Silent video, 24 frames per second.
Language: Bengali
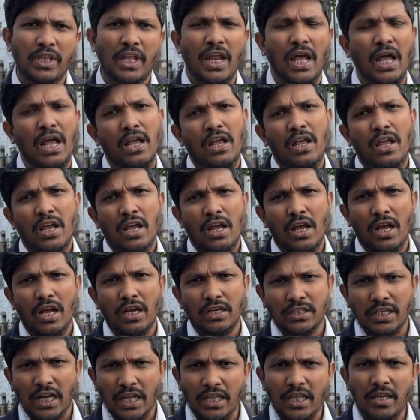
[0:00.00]
তারা
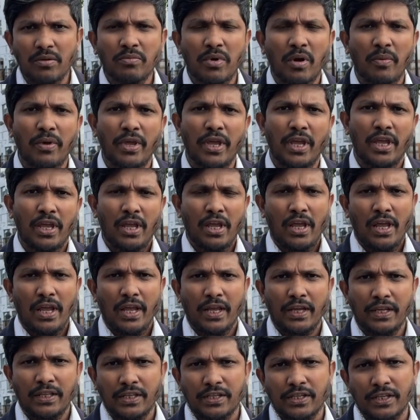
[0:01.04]
স্বাধীনভাবে
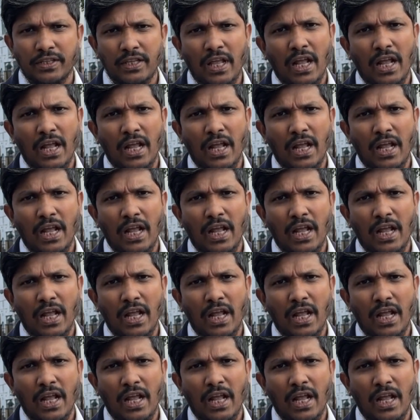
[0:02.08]
এই দেশে